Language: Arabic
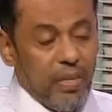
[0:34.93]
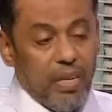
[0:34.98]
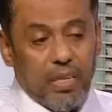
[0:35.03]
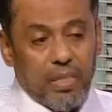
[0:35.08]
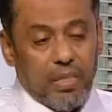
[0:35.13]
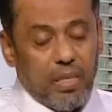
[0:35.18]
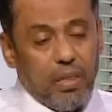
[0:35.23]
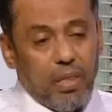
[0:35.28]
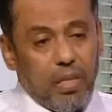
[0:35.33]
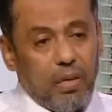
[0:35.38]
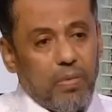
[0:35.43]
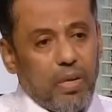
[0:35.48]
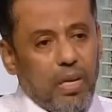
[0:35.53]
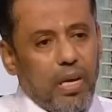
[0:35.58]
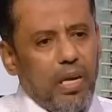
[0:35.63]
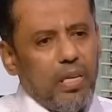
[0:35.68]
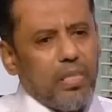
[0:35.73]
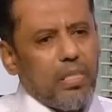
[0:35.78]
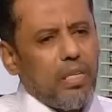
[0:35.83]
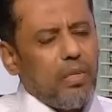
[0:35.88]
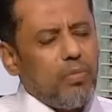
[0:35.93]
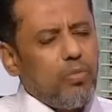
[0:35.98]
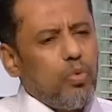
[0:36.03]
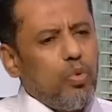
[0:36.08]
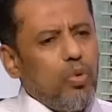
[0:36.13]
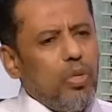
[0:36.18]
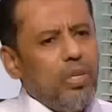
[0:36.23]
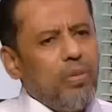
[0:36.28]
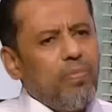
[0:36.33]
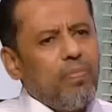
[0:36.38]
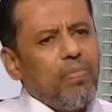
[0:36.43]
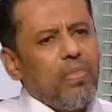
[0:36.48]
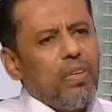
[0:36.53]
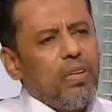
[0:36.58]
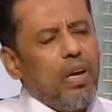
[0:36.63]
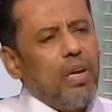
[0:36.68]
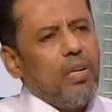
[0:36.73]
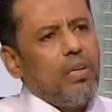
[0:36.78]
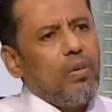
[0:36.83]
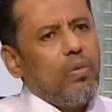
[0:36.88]
تنظيم القاعدة يبدو لي
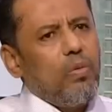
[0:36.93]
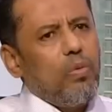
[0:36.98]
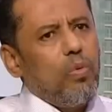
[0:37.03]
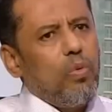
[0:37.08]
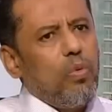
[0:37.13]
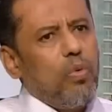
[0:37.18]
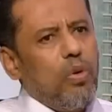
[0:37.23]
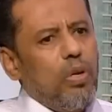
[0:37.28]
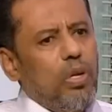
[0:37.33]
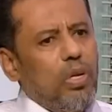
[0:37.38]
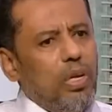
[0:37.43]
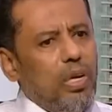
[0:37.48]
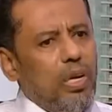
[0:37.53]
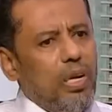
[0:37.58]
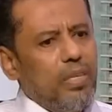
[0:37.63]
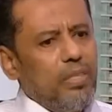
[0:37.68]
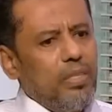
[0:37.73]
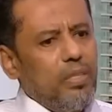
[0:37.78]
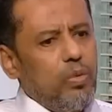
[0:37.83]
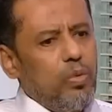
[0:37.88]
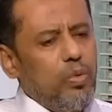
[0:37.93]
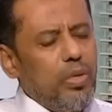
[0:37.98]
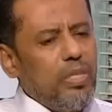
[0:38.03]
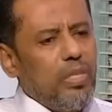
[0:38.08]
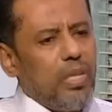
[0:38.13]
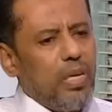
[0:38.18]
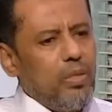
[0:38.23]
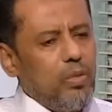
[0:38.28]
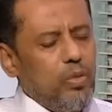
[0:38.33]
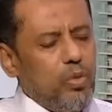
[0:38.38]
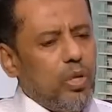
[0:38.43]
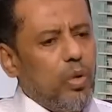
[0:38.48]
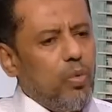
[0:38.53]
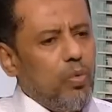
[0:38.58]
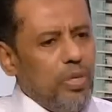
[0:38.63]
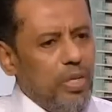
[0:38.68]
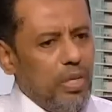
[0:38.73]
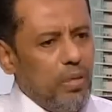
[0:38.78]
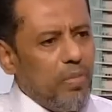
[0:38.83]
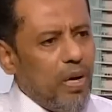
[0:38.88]
أنه يعني يريد أن
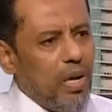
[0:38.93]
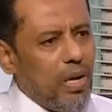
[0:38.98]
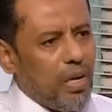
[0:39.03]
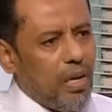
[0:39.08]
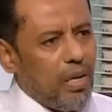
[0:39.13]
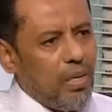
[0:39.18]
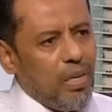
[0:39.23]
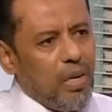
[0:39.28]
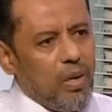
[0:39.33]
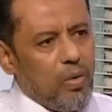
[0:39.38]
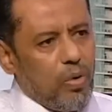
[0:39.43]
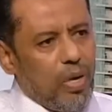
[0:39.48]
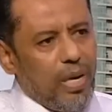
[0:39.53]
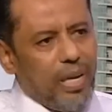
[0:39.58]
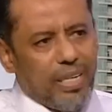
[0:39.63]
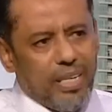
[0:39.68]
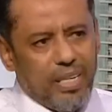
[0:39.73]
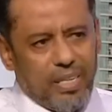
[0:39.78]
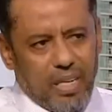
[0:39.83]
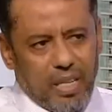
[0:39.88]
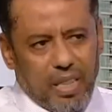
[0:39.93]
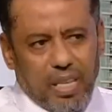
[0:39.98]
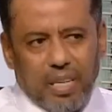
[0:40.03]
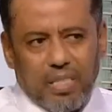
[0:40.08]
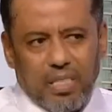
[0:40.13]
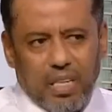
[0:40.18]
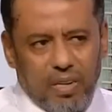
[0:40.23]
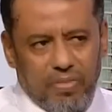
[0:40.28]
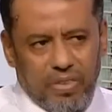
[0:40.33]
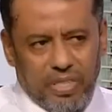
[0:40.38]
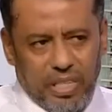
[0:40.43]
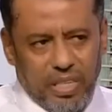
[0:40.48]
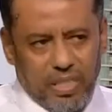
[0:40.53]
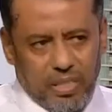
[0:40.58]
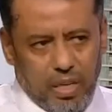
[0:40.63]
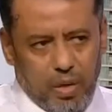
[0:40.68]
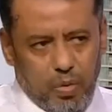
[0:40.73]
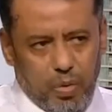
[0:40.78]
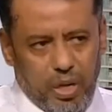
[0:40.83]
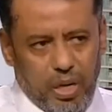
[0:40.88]
يكون إمارة ولكن ذات نفس
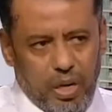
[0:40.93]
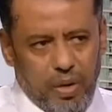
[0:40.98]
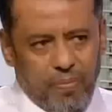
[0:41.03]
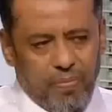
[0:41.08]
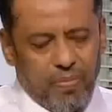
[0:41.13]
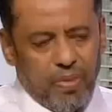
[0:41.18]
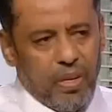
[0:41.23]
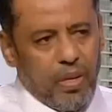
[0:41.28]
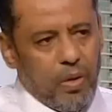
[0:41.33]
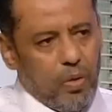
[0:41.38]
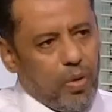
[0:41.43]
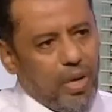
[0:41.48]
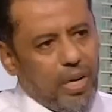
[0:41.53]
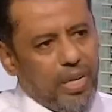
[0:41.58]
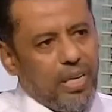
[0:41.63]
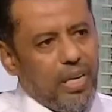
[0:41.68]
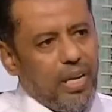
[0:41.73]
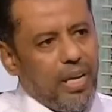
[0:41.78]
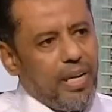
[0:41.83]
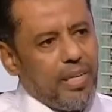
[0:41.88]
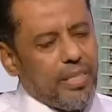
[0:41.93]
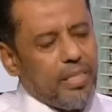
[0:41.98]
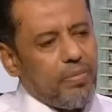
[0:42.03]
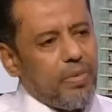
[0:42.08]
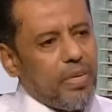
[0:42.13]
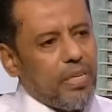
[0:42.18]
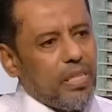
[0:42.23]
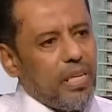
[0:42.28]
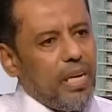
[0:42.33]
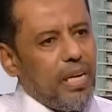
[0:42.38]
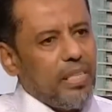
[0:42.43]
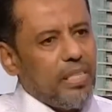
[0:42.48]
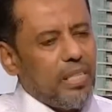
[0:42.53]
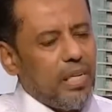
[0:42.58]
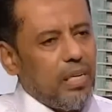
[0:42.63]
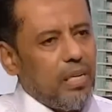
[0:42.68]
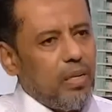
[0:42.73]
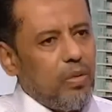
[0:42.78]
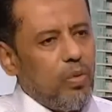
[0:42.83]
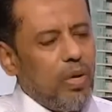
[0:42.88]
طويل ولكن على اعتبار داعش
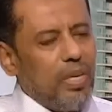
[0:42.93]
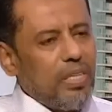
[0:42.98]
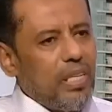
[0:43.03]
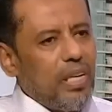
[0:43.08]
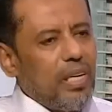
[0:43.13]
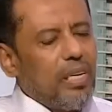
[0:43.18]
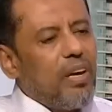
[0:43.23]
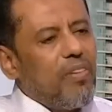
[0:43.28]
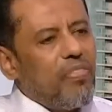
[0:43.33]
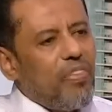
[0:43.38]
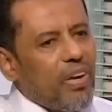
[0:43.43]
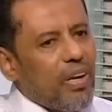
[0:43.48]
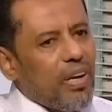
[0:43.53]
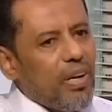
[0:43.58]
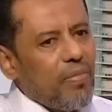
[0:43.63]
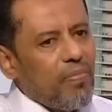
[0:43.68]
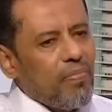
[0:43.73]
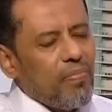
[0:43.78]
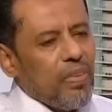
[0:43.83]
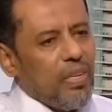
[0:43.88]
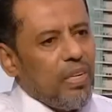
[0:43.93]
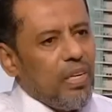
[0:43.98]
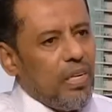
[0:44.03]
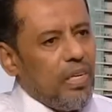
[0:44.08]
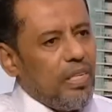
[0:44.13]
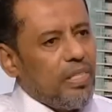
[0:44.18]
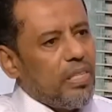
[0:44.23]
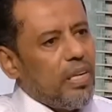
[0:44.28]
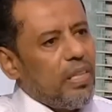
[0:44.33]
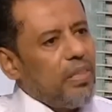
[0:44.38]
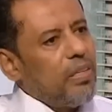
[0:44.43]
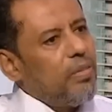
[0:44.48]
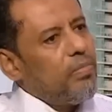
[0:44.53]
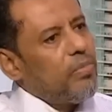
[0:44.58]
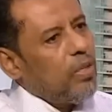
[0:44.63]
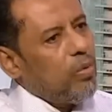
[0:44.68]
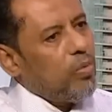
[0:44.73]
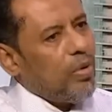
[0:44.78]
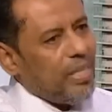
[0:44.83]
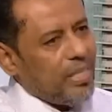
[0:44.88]
أنه أتى كفرع لتنظيم
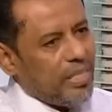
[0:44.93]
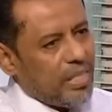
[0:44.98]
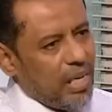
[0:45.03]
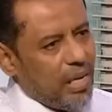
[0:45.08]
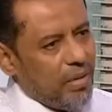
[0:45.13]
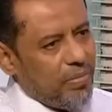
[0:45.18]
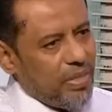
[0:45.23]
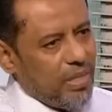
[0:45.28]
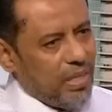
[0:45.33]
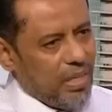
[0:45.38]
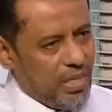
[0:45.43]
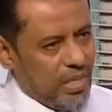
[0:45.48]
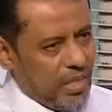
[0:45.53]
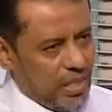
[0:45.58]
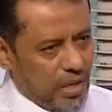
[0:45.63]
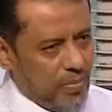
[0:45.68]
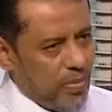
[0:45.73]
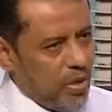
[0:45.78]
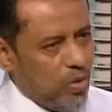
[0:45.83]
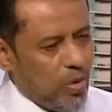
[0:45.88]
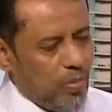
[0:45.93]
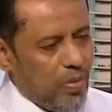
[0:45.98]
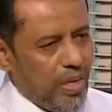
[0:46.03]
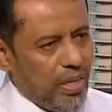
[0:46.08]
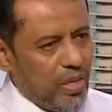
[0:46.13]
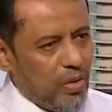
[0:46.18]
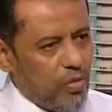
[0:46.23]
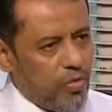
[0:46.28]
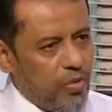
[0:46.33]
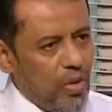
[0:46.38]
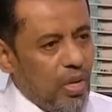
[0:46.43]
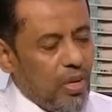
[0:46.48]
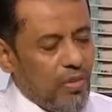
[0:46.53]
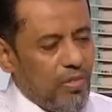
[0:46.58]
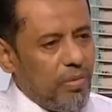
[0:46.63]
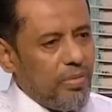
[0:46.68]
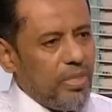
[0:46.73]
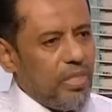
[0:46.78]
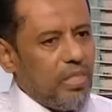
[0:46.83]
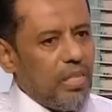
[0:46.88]
دولة إسلامية كما هو معروف
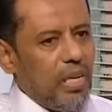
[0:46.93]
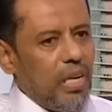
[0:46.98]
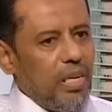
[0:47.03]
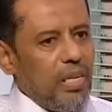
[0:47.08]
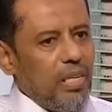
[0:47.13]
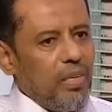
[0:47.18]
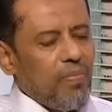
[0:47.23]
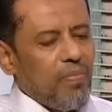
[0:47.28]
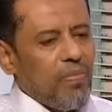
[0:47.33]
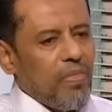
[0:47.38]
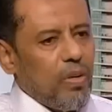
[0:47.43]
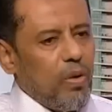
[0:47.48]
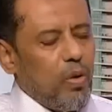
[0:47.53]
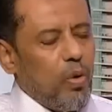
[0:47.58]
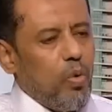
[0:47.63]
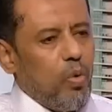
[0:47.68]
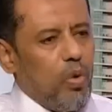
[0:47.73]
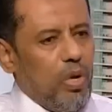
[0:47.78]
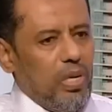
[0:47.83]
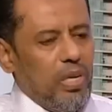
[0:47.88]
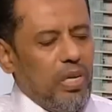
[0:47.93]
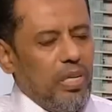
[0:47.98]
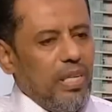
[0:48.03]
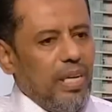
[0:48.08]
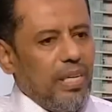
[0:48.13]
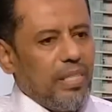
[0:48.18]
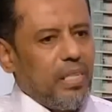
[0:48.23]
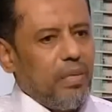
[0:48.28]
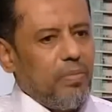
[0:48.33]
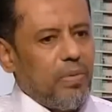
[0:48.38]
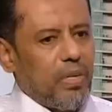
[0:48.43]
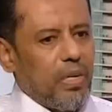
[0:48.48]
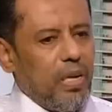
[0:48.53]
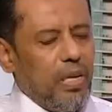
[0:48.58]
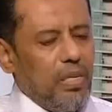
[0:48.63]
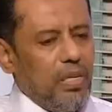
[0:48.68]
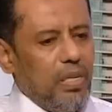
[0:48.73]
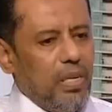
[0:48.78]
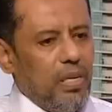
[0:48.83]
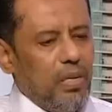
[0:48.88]
فبالتالي هو يعتبر
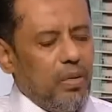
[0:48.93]
أن